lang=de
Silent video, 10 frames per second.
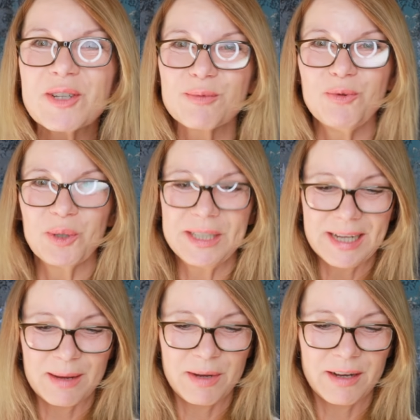das Buch in die
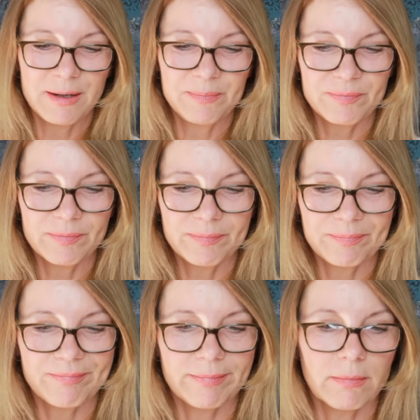Kamera,
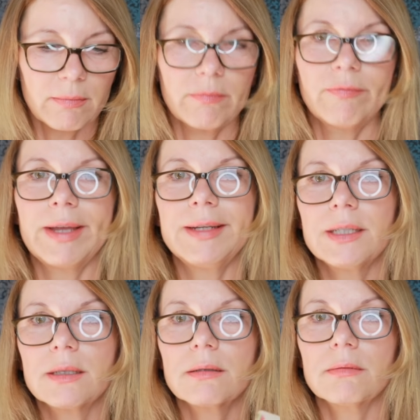wenn
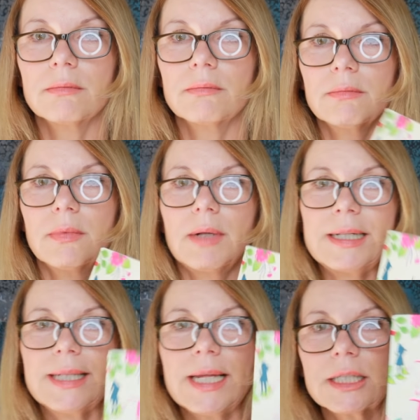ich es
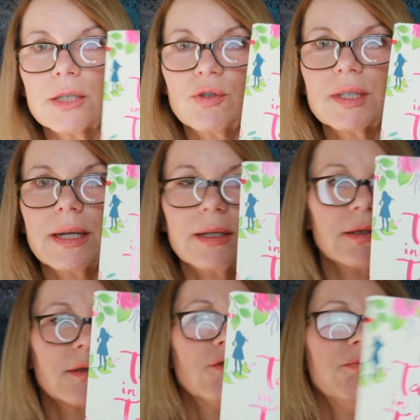erstes euch zeige.
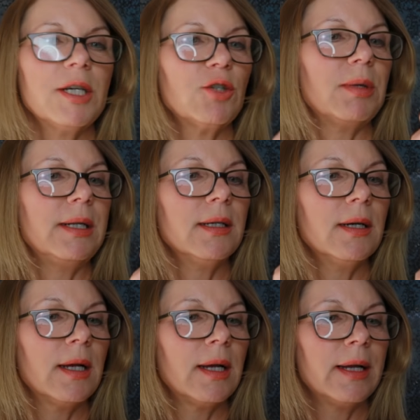Zum Beispiel
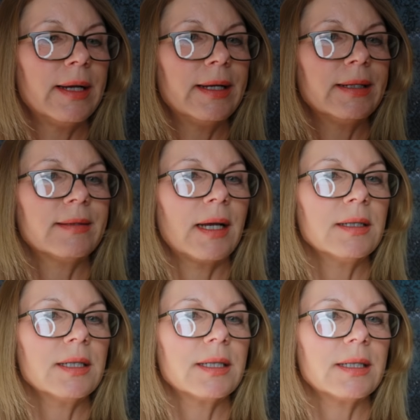hier
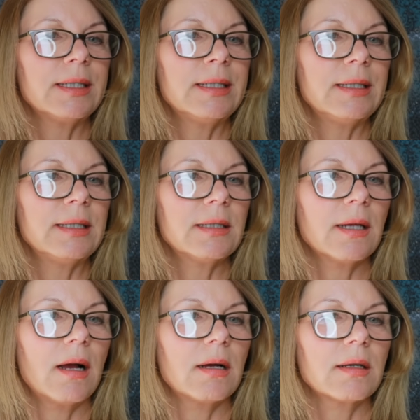Tanz in den
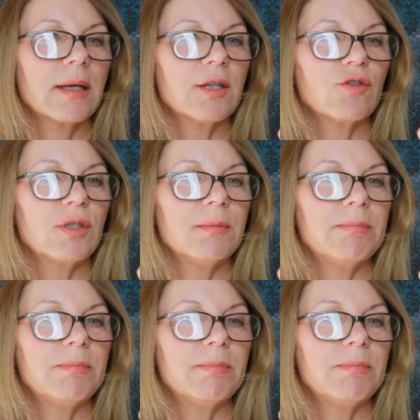Tag, Catherine